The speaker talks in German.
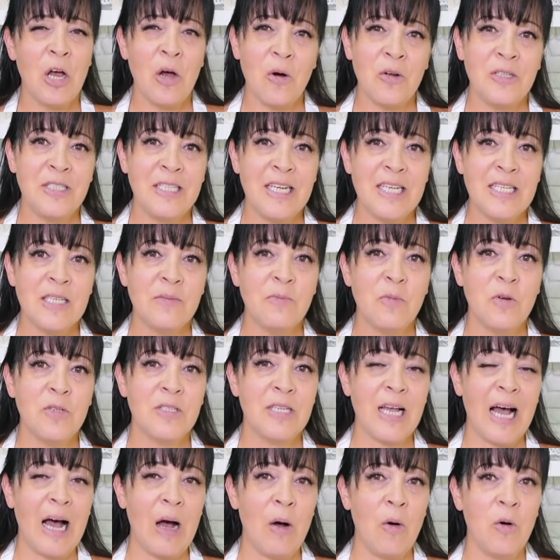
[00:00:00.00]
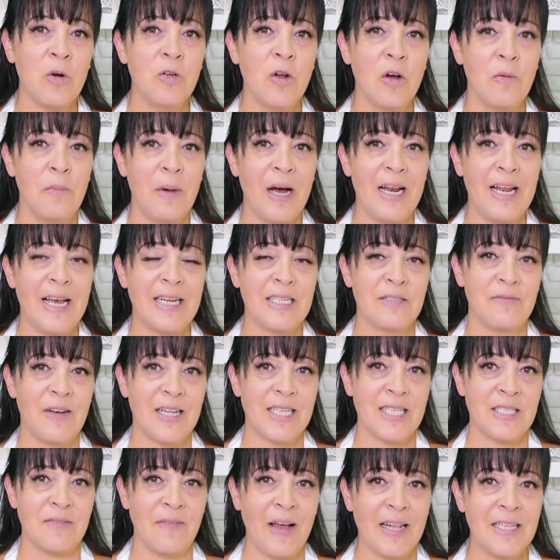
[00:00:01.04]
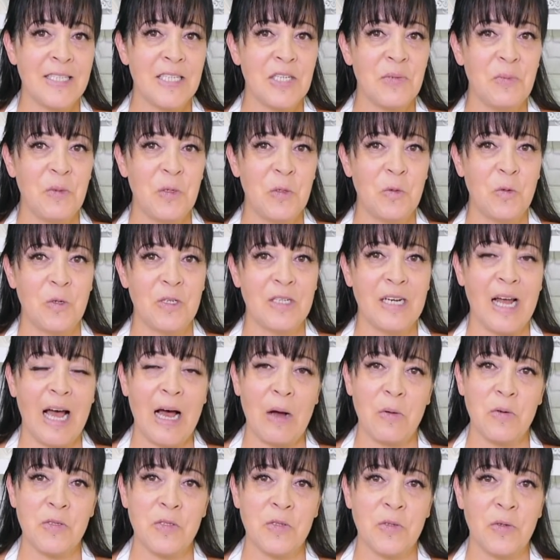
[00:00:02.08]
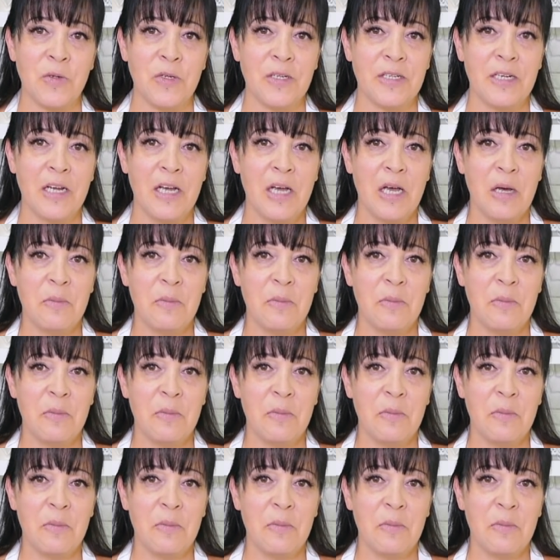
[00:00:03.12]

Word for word: und diese muss auch noch mal etwa 20 Minuten auskühlen,